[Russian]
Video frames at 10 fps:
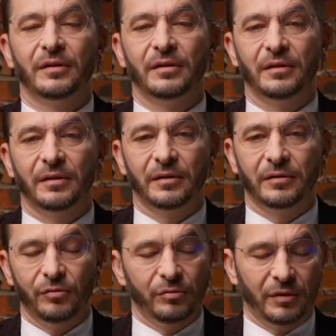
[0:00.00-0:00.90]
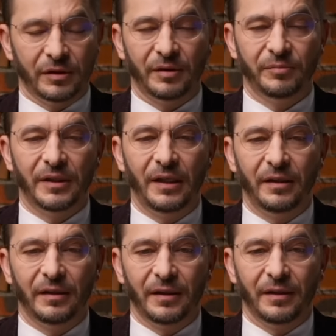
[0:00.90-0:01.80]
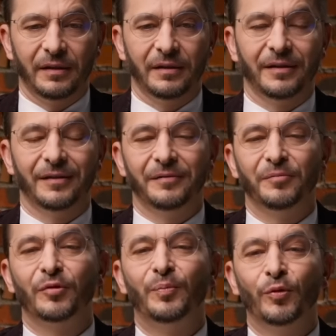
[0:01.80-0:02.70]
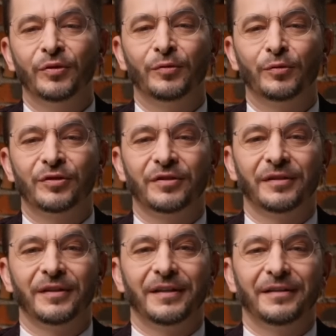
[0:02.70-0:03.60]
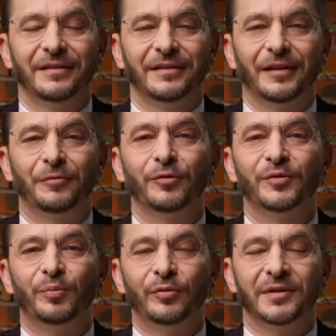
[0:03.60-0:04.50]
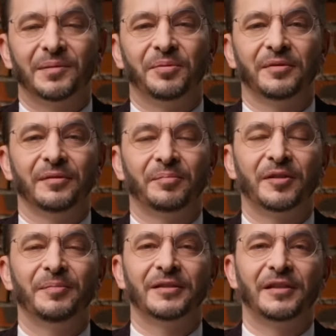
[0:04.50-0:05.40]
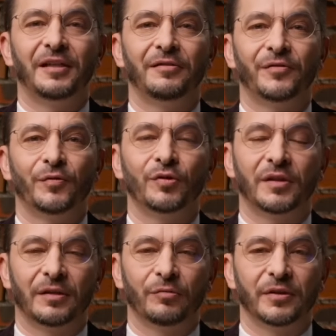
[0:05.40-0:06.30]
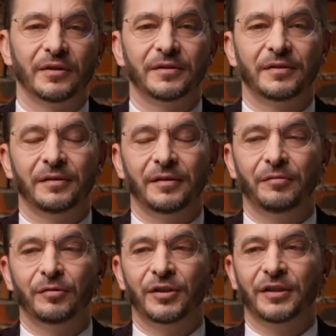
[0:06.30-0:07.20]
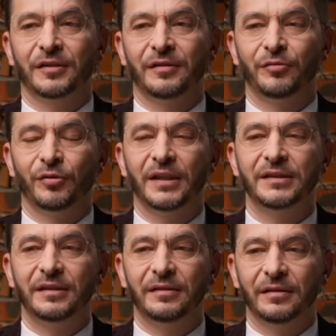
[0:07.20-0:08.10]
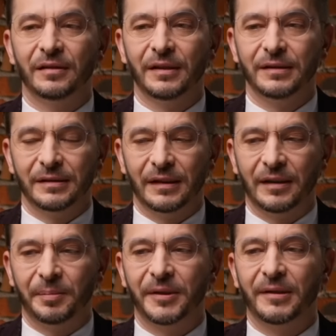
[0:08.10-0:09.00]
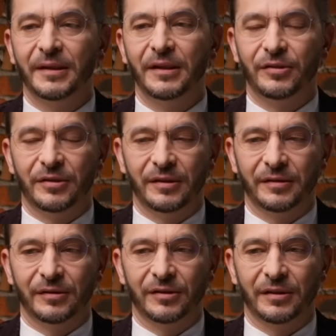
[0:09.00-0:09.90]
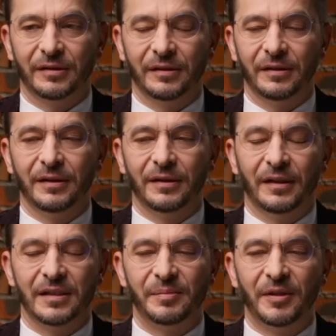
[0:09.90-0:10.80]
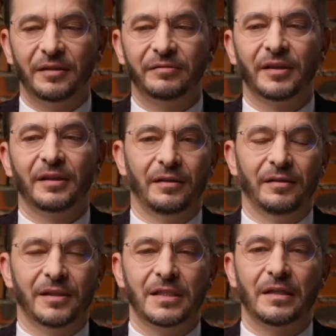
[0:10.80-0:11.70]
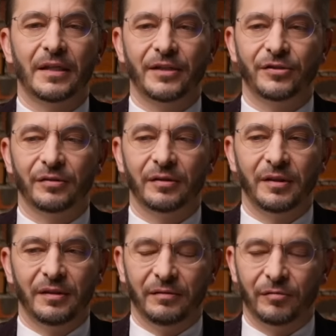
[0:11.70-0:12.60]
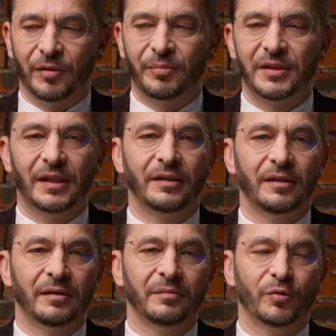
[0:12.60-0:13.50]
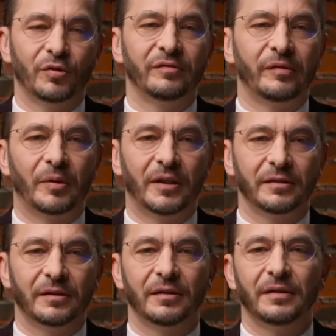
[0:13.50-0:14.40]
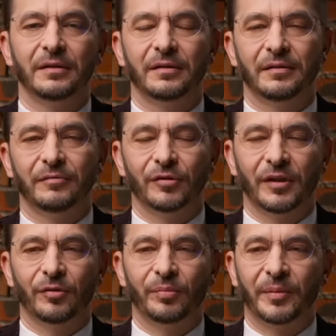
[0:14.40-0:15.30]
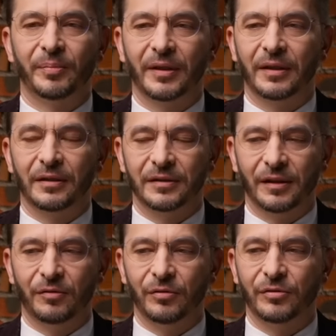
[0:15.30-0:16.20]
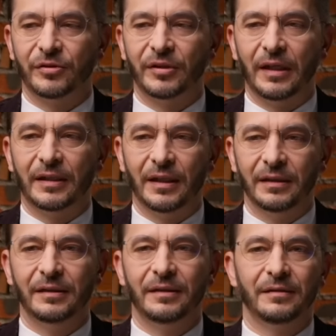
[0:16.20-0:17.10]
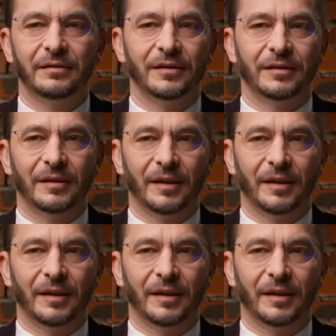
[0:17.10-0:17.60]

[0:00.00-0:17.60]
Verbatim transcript: Но на самом деле вот мода тоже такой способ продемонстрировать свою статусность. И вот сейчас это все достигло таких патологических совершенно размеров. И если раньше вот, написание модного бренда вот, оно предполагалось такое очень деликатное, где-то